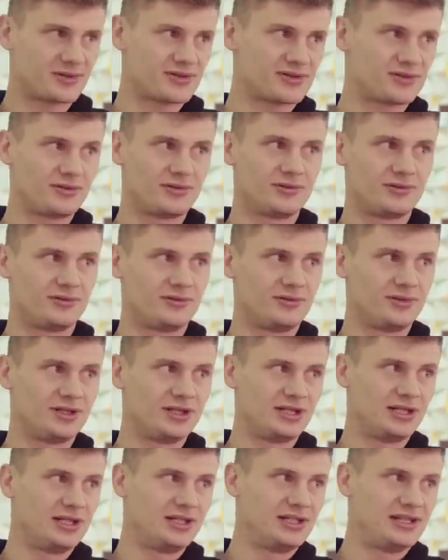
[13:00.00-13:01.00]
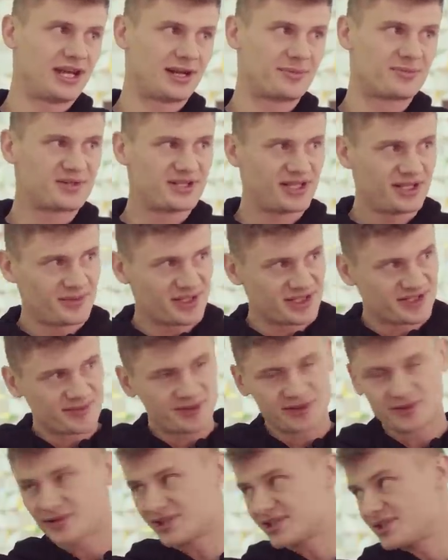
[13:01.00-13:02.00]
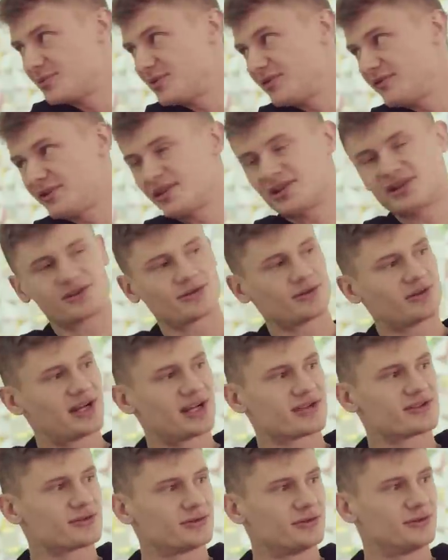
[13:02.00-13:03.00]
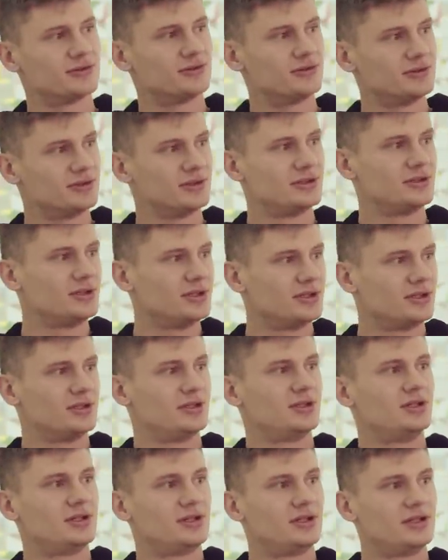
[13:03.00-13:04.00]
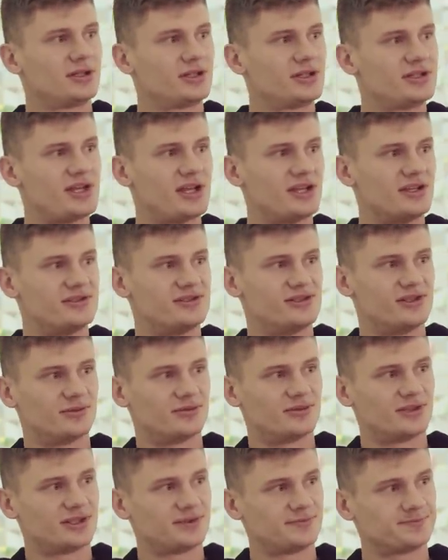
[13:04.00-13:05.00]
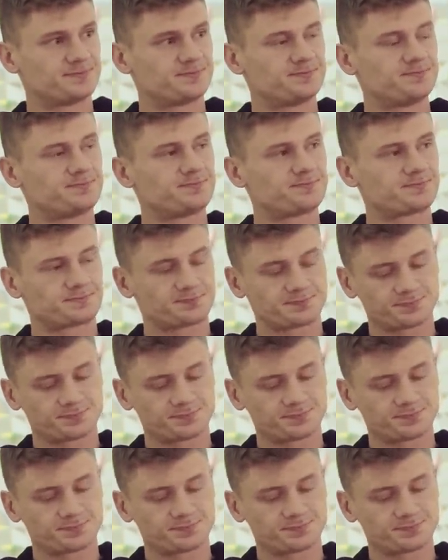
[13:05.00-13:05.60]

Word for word: prostu jak przyjmiesz piłkę, żeby widzieć od razu mhm. gdzie iść z nią. Okej, okay.